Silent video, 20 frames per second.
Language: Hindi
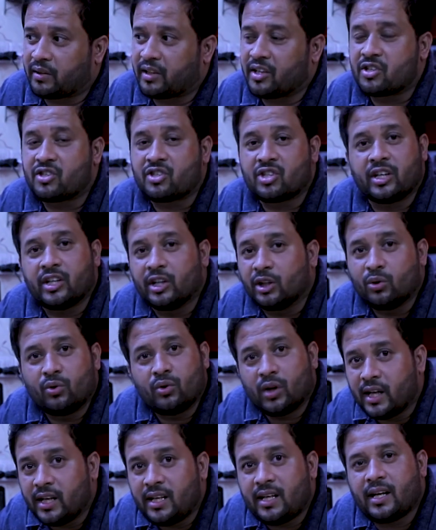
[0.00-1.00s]
क्रिश्चियन हिंदू
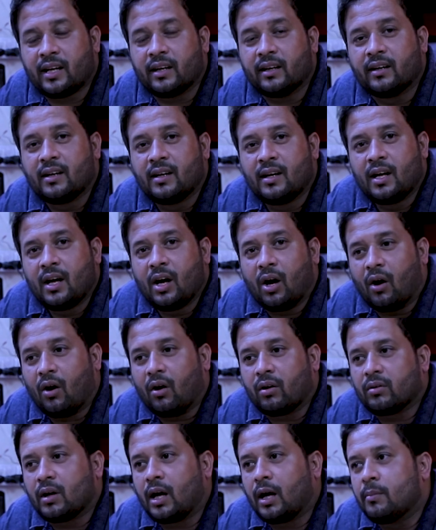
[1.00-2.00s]
नहीं है
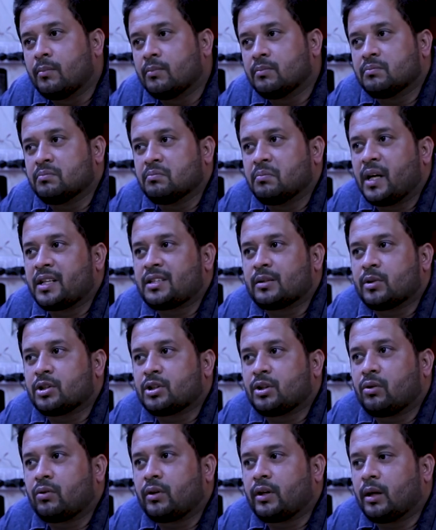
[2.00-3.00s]
और हम मैं
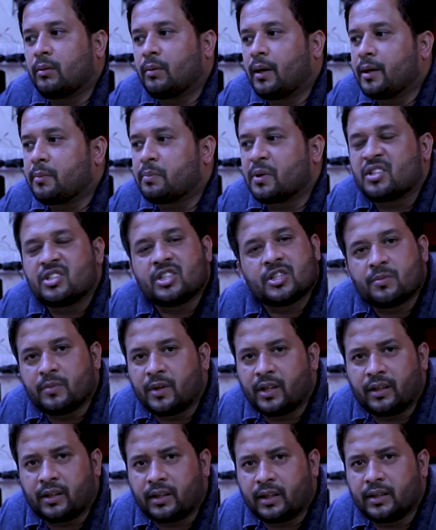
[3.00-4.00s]
समझता हूँ कि हमारी 25
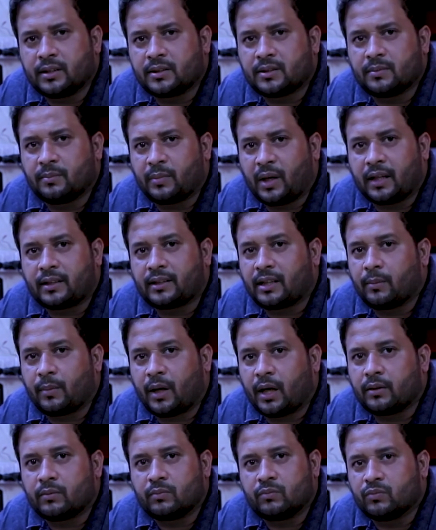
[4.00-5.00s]
मिनट के इस बात के
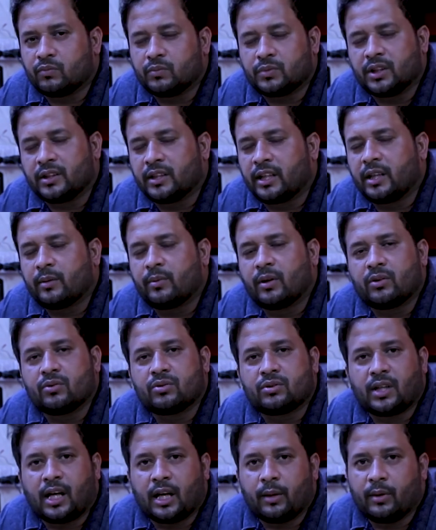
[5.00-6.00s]
बाद ज़िंदगी भर
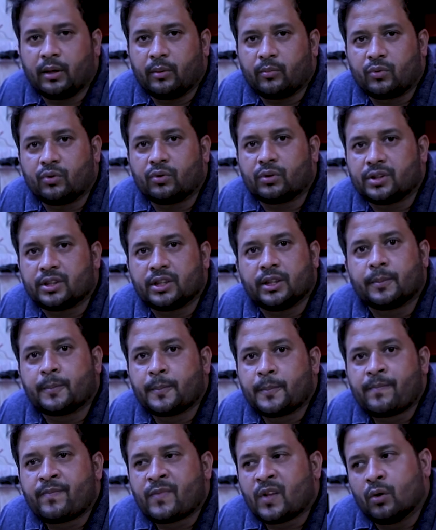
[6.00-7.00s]
उस तालब इम को किसी
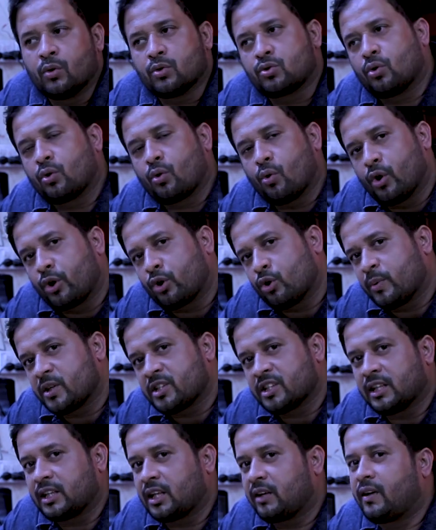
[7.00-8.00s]
उसको रोड के ऊपर
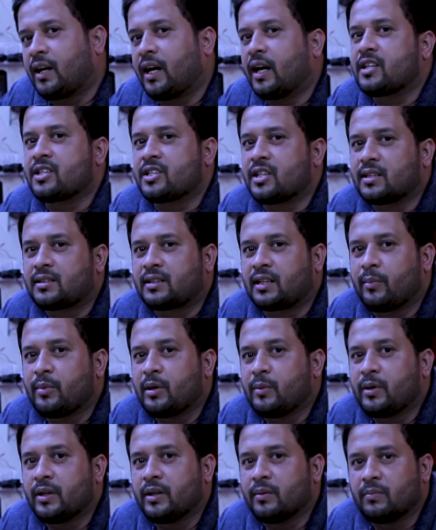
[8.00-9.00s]
चलता हुआ हर शख्स
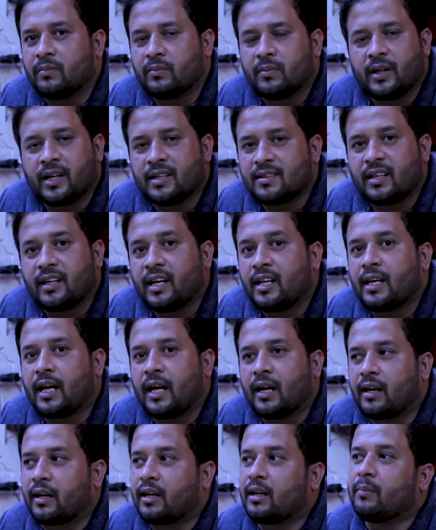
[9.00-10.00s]
कभी भी नज़र नहीं
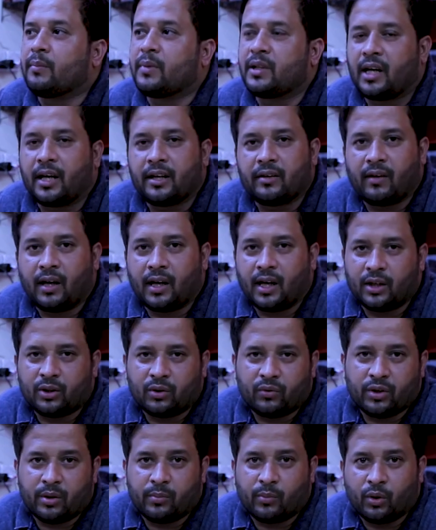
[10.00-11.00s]
आएगा कि लंबी दाढ़ी वाला है
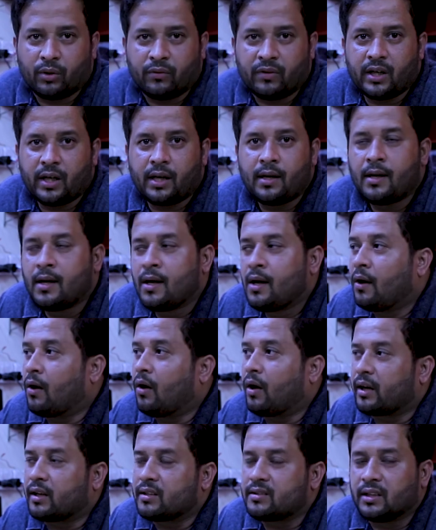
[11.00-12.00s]
तो वो ये मौलवी है
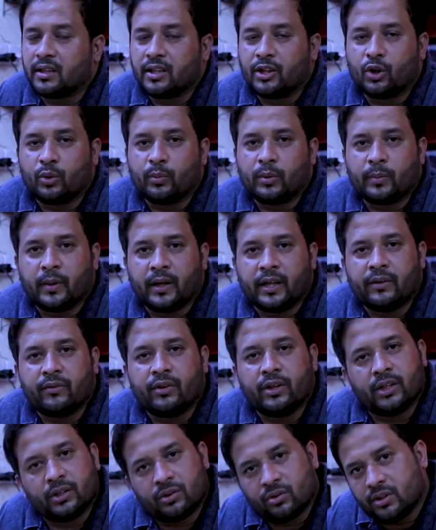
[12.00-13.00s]
और अगर सिंधी टोपी पहनी
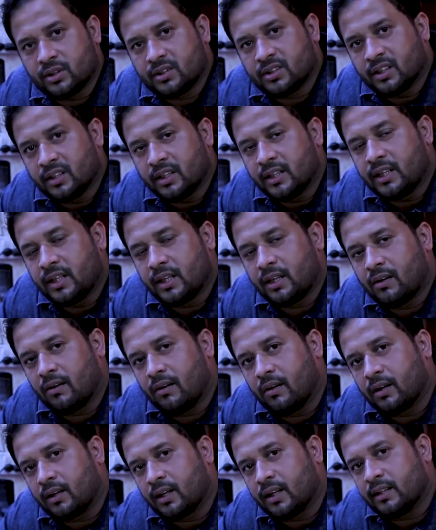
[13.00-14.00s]
हुई है तो ये सिंधी है
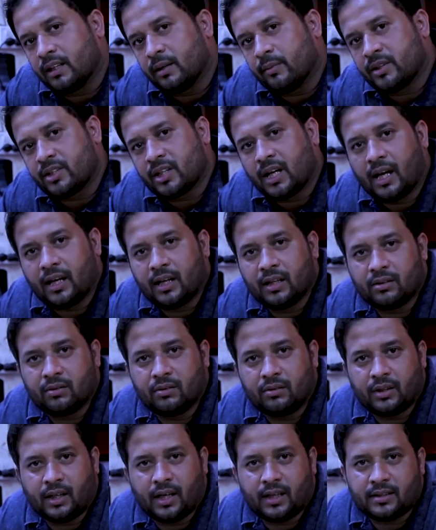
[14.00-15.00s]
और कंधे पे शाल है
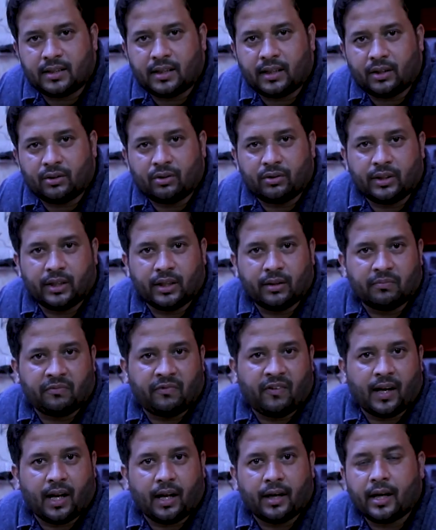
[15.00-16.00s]
तो ये अजरक है तो ये
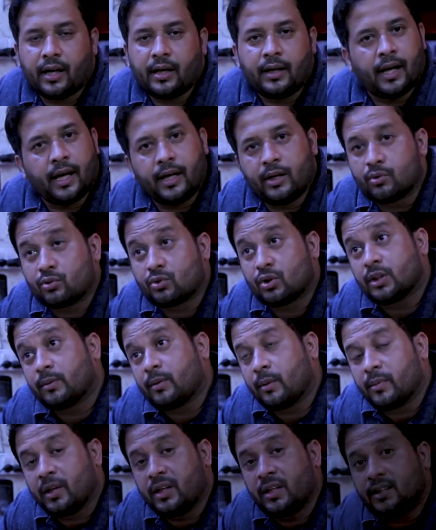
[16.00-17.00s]
फलाना है नहीं उसको सब
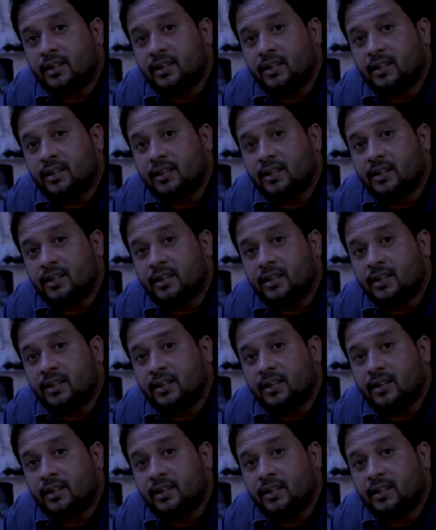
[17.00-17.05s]
अपने